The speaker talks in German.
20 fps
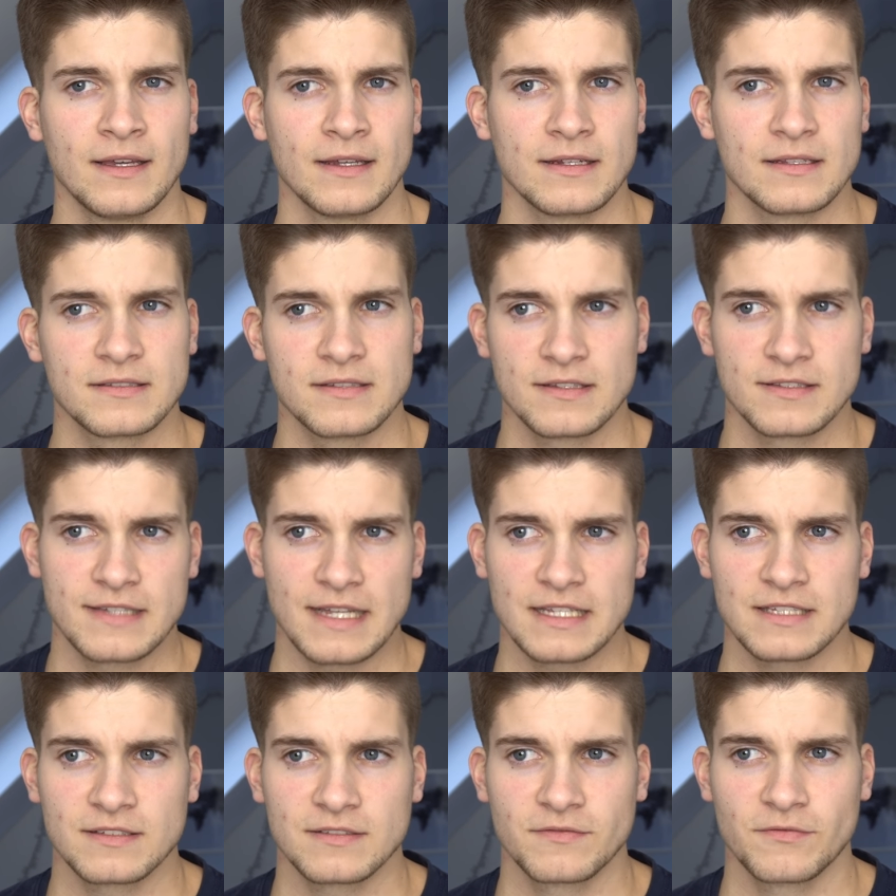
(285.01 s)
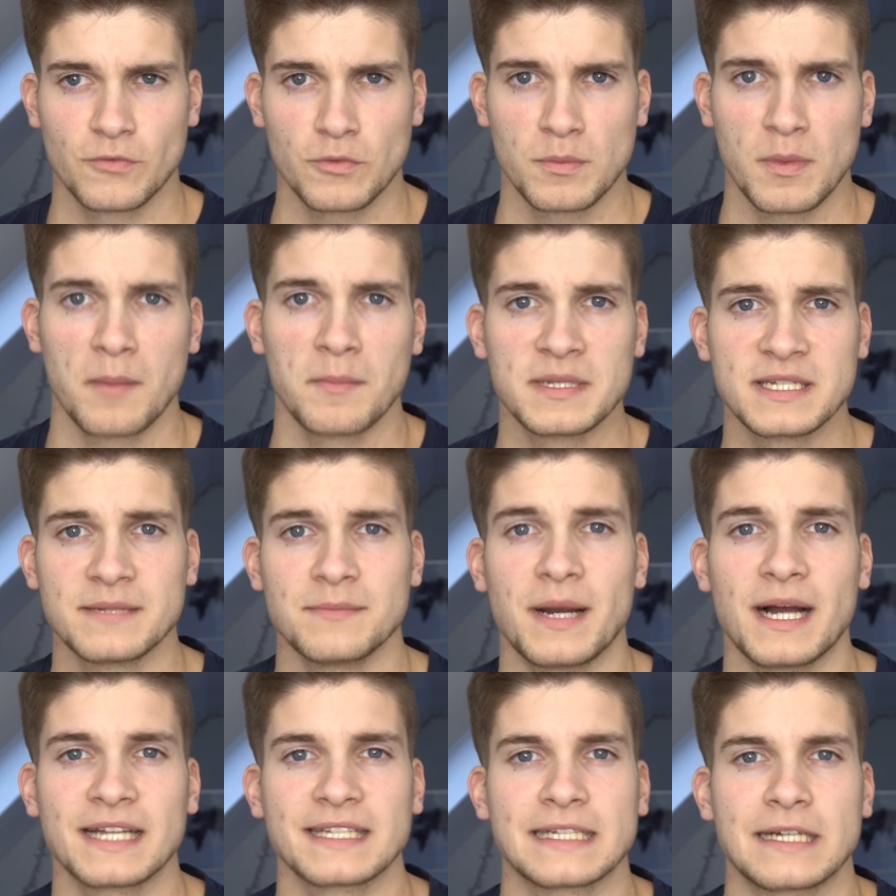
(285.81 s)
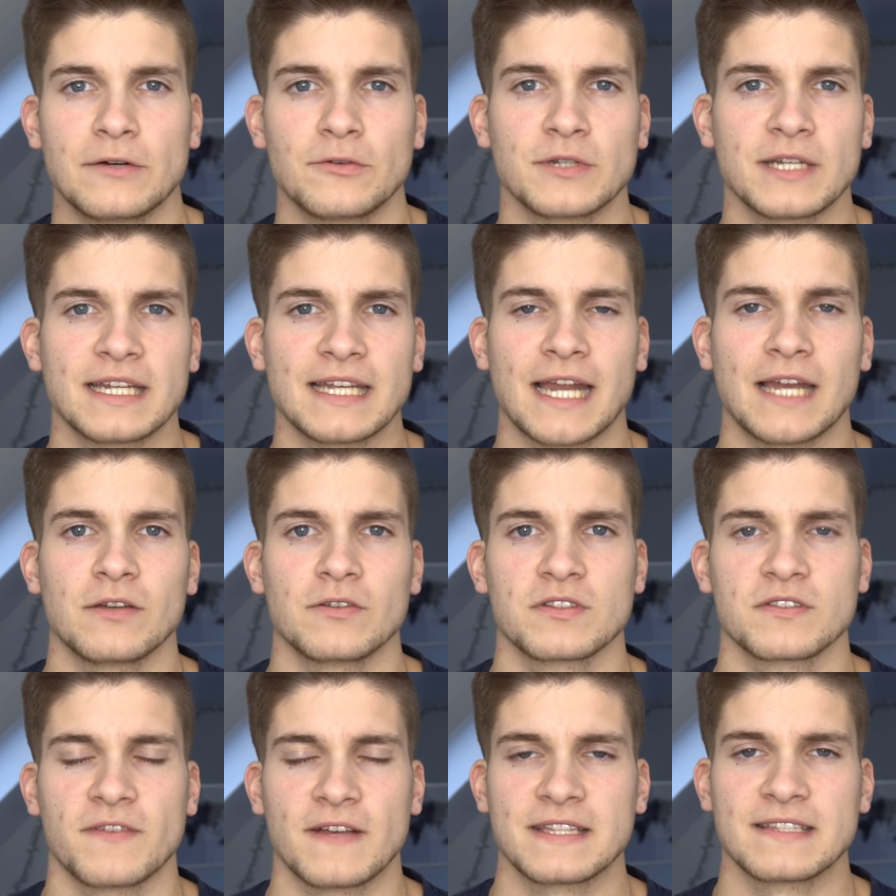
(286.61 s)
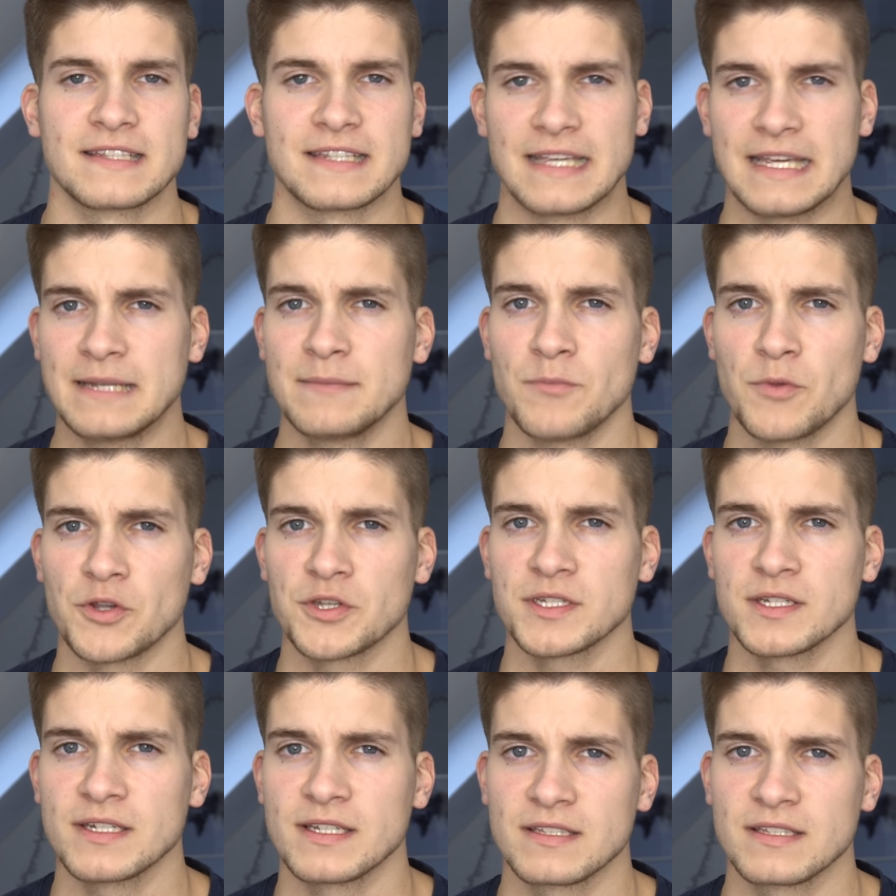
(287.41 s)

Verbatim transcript: Das ist das, wo man mit dem A321 hin möchte.